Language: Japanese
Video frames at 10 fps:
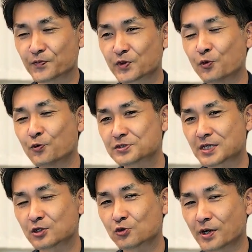倒
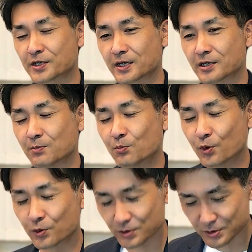産の割合が
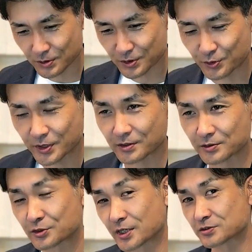ものすごく増えてる
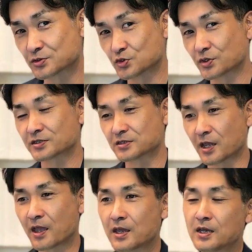くがつじゅうがつ
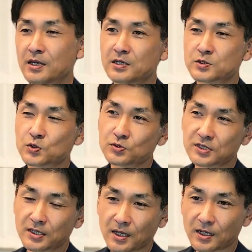で、そん
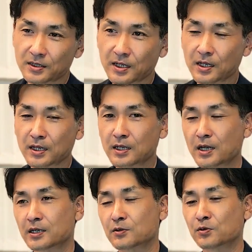な中でや
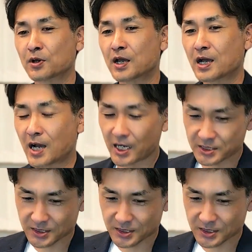はりこの発